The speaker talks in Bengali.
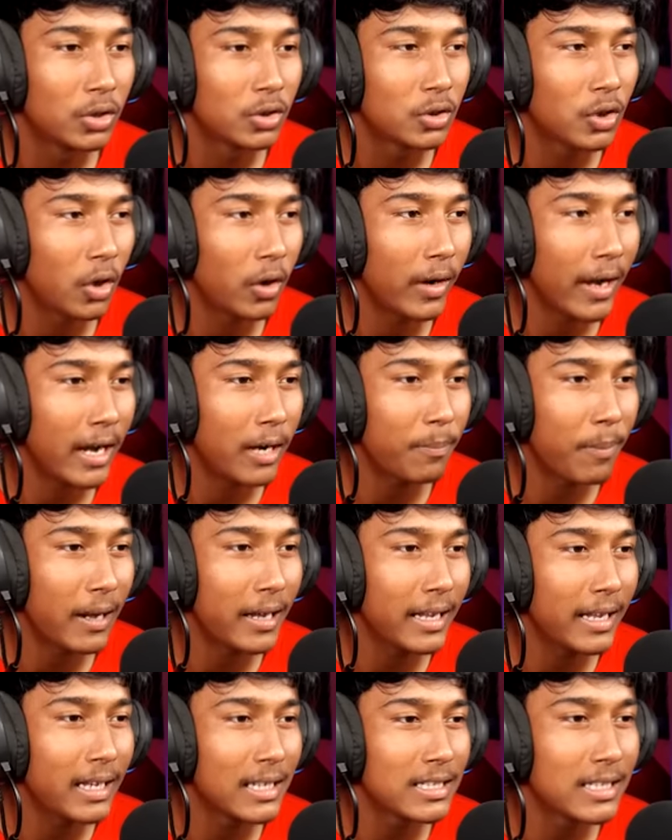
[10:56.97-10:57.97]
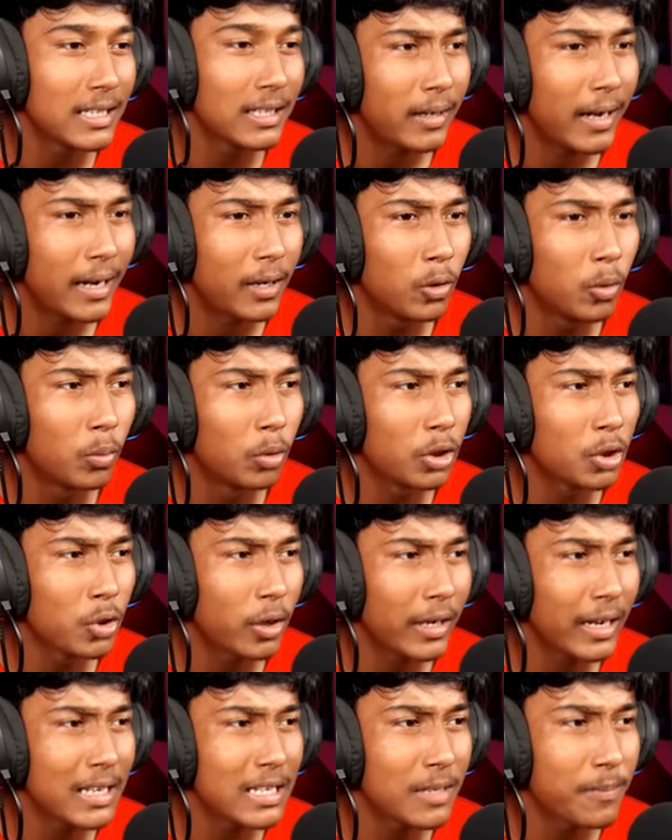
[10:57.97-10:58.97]
চলো ড্যাড পালিয়ে গেছে ড্যাড ঘুমোতে
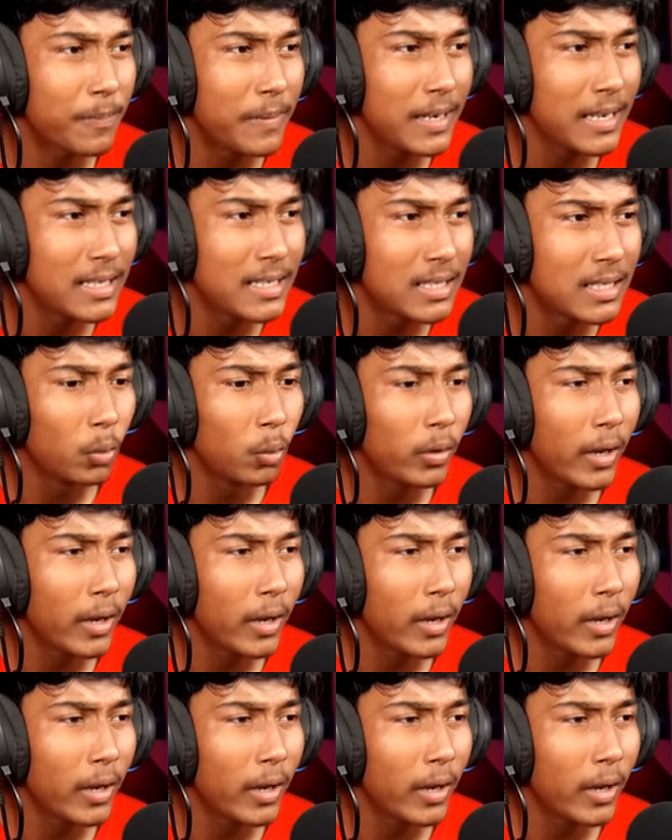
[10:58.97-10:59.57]
চলে গেছে প্লিজ